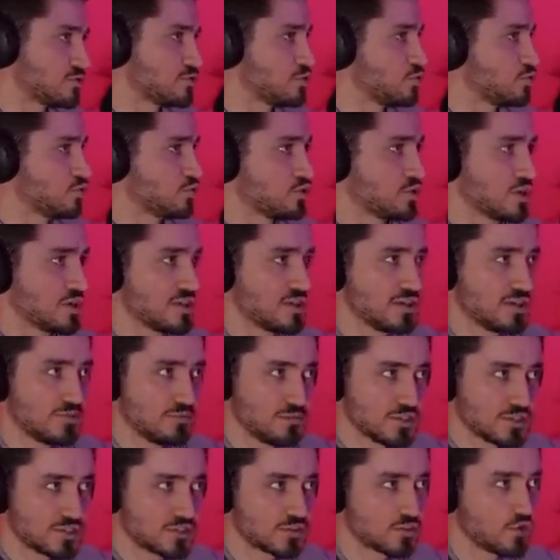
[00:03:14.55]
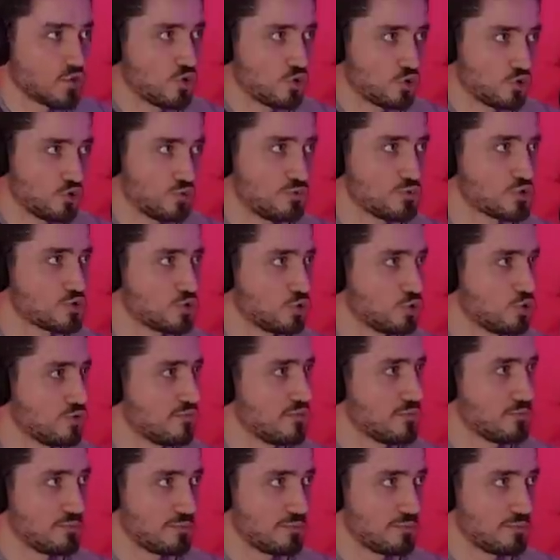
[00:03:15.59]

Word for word: Sonuçta yine bir körlüğümüz oluyor